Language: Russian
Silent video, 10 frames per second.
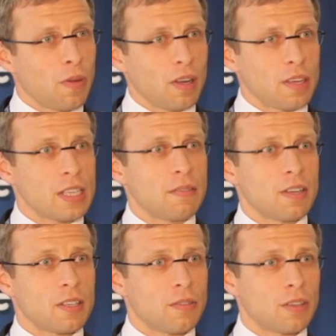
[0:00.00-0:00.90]

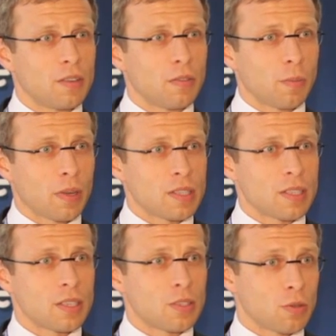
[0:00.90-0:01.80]
организовать эффективный
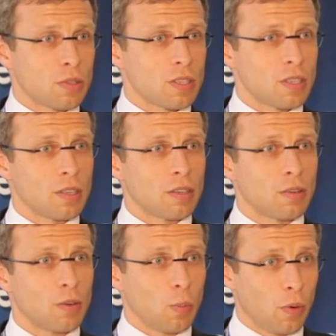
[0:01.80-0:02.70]
процесс отчетности
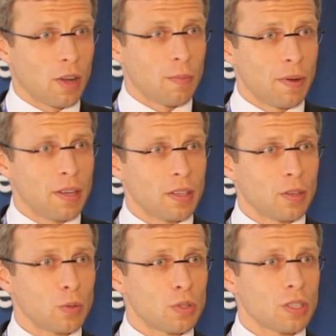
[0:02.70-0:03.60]
любой компании,
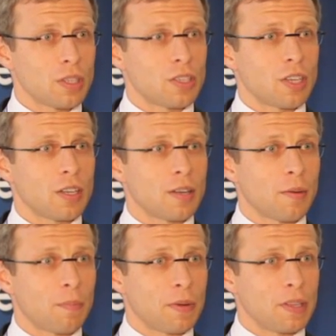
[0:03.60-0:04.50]
нужно сначала
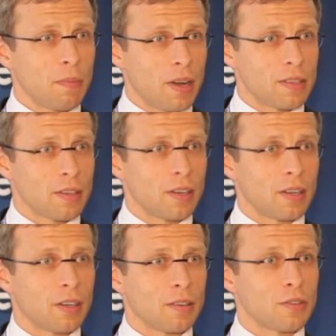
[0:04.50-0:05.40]
понимать,
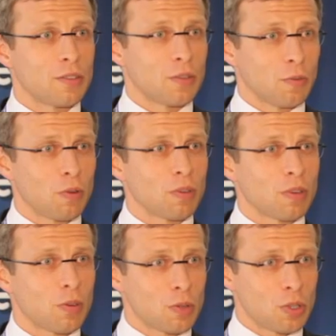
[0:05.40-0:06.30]
а, чего
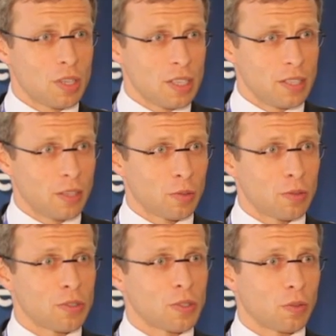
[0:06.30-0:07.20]
хочешь достигнуть,
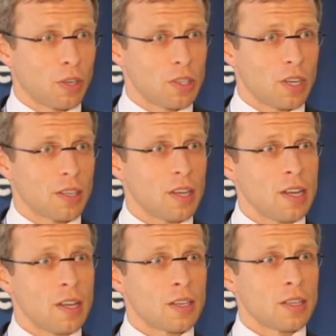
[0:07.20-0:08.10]
с чего начать.
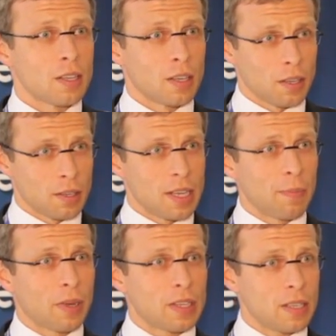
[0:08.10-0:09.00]
Э, сам
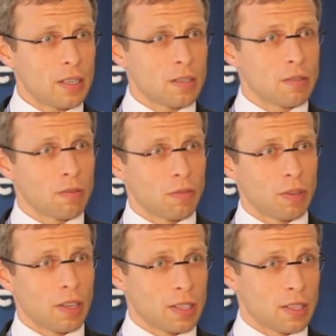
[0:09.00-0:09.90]
процесс
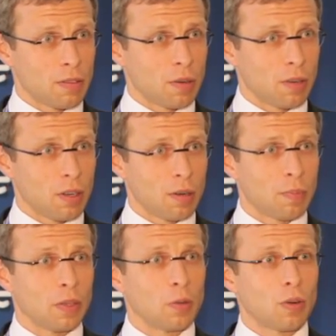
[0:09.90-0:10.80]
финансовых э,
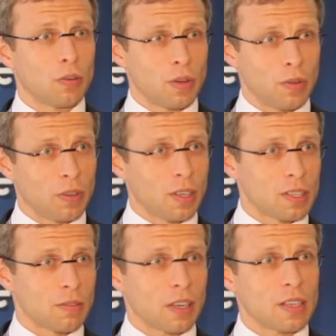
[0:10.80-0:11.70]
потоков или
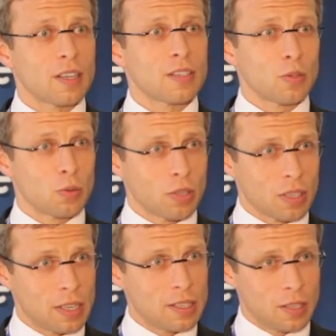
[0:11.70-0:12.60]
финансовой организации нужно
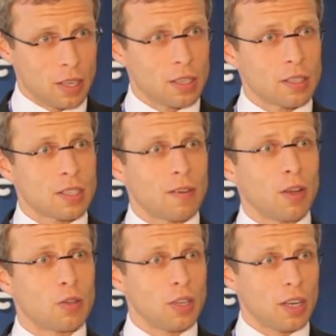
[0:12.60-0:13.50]
разложить на
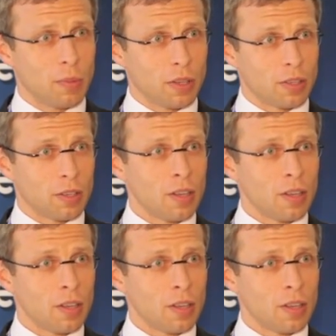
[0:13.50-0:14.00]
составляющие элементы,